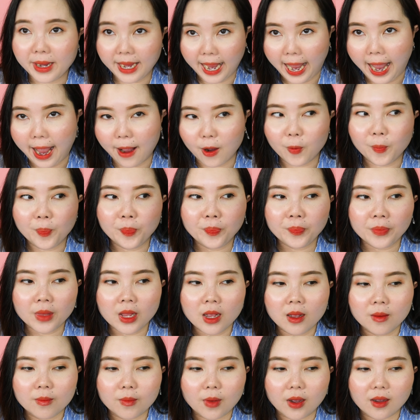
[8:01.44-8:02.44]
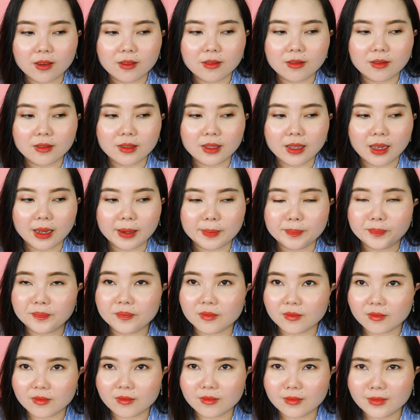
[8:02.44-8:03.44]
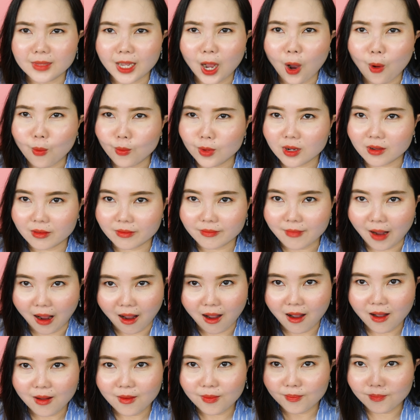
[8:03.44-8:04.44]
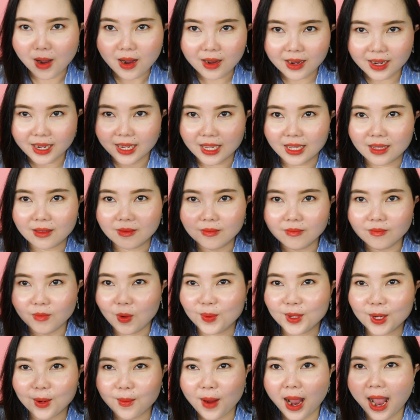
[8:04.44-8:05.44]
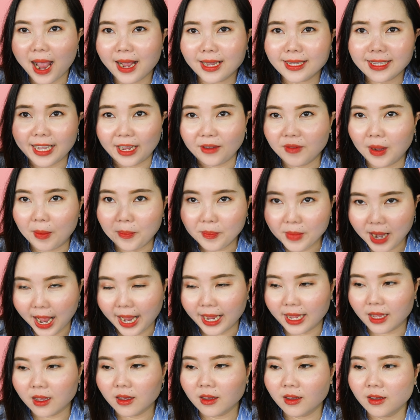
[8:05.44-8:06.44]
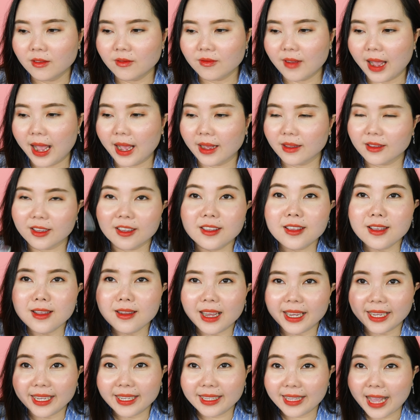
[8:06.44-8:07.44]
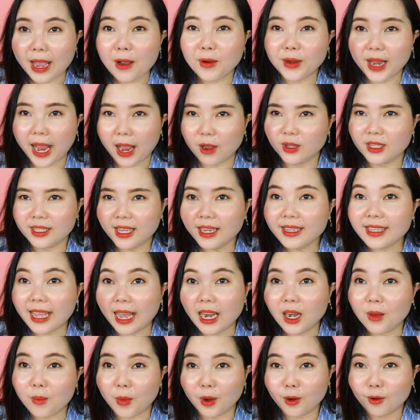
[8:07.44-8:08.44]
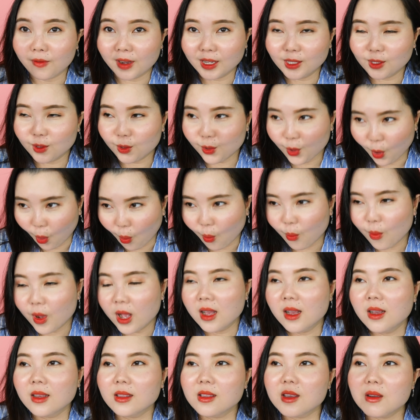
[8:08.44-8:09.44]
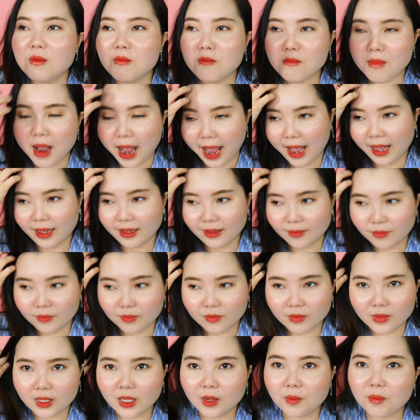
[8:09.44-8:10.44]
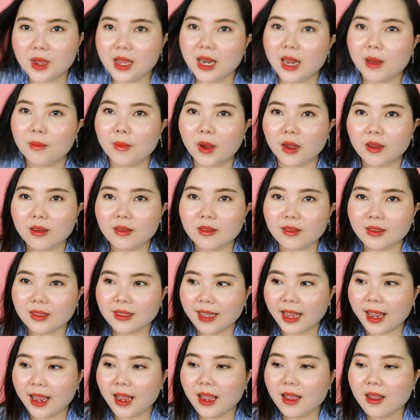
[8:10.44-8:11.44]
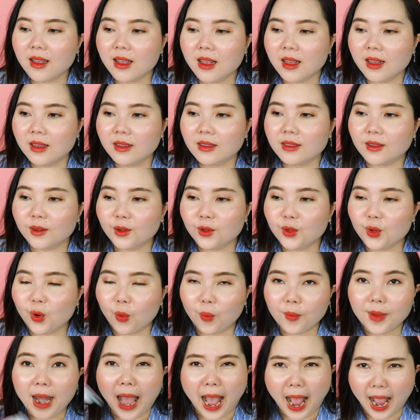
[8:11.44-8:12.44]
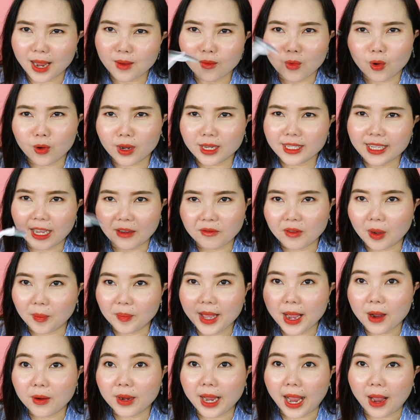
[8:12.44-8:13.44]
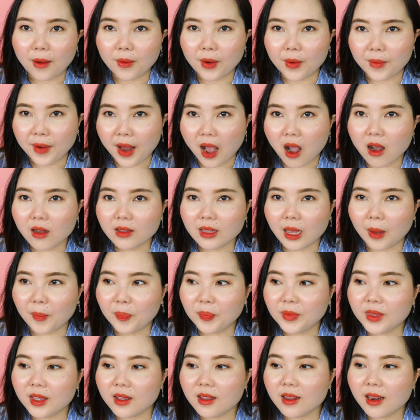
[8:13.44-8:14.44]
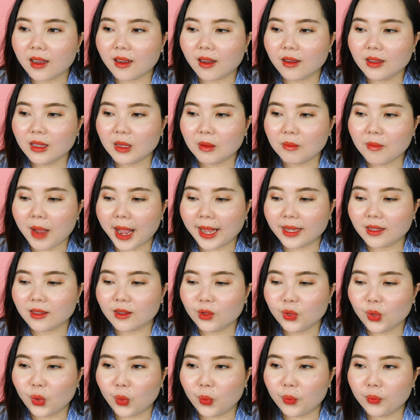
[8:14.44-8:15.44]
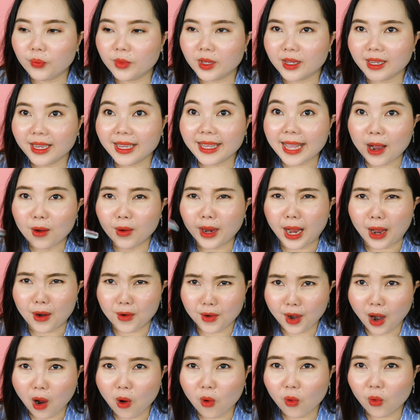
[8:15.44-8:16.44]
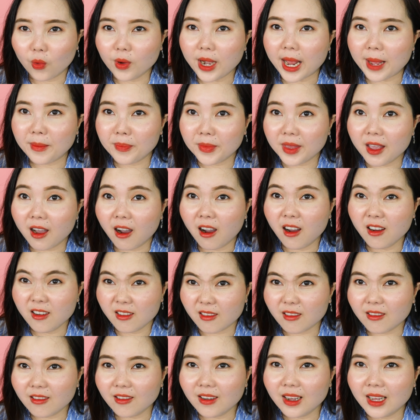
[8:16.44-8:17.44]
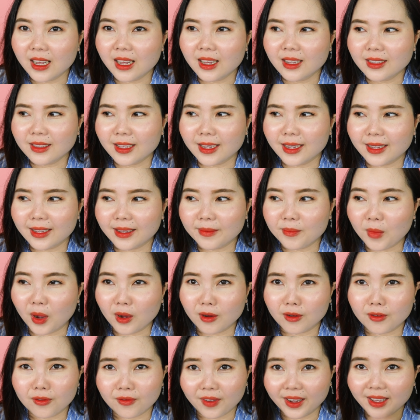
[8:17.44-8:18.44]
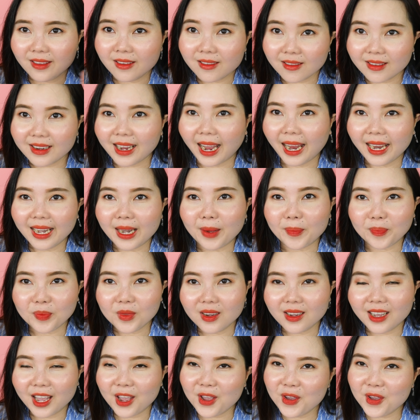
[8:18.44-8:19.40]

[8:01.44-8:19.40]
cạo mọi người không được bỏ bất kỳ một trong hai cái sản phẩm này và dĩ nhiên là dao cạo thì chắc chắn là mọi người phải sử dụng nhưng mà trinh biết là mọi người sẽ sử dụng đại một cái sản phẩm dao cạo nào đó thậm chí là có những bạn sử dụng những cái dao cạo râu của nam giới nữa thì mọi người phải dừng ngay lập tức cái